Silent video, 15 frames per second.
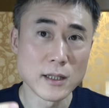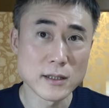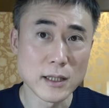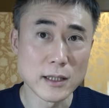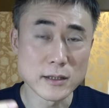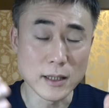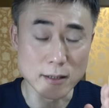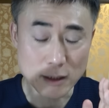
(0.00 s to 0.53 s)

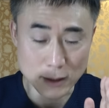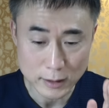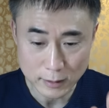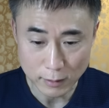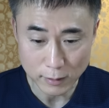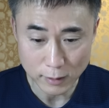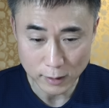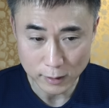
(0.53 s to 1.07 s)
検査に引っ
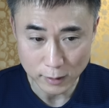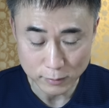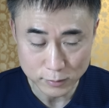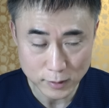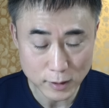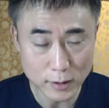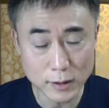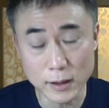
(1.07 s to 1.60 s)
かからなく
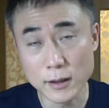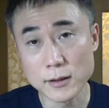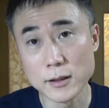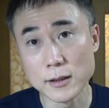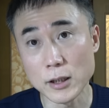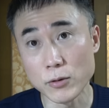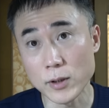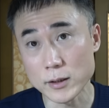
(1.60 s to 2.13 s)
て
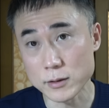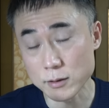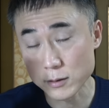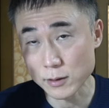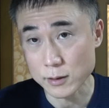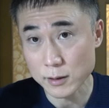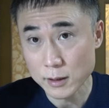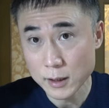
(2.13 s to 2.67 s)
でなおか
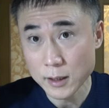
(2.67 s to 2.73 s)
つ